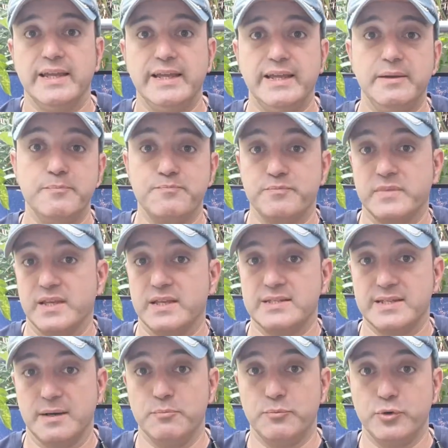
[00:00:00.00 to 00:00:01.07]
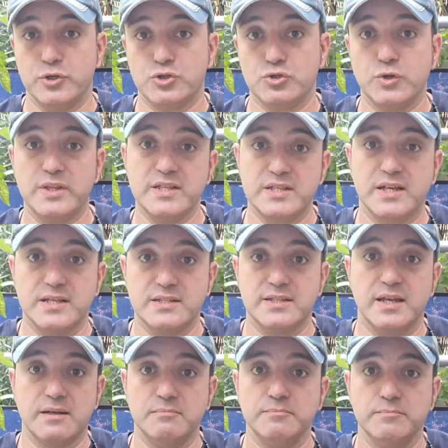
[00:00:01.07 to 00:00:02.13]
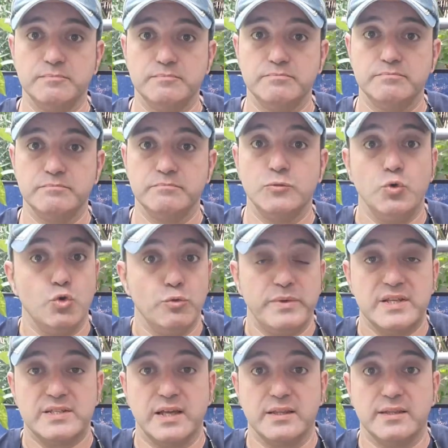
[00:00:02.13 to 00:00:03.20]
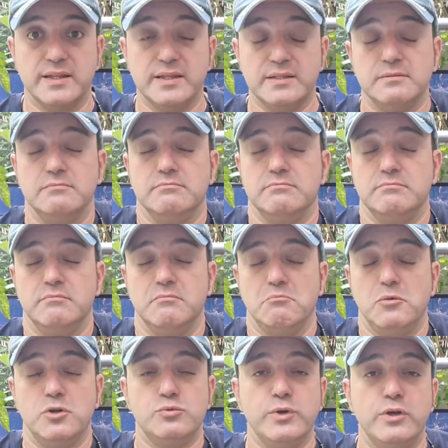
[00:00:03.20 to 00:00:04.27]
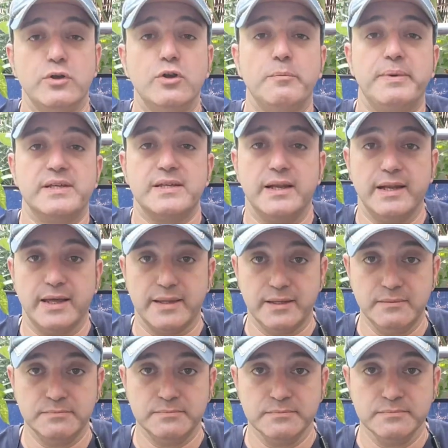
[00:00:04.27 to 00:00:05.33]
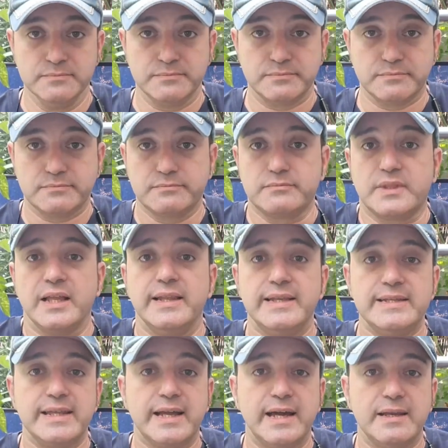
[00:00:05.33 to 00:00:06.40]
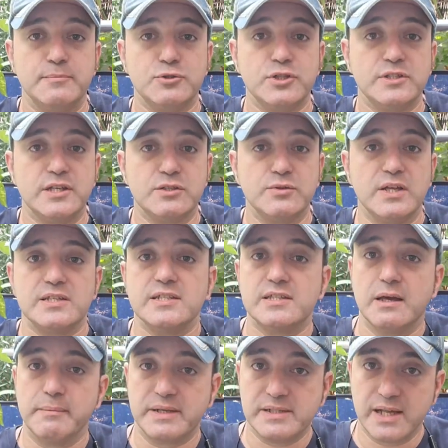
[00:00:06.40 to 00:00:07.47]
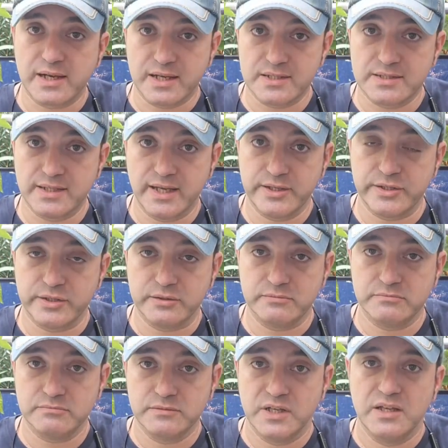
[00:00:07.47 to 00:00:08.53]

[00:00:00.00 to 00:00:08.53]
Y se han puesto a descansar un mes antes. Pues bueno, no pasa nada. Les dejaremos echarse una siesta más larga este año.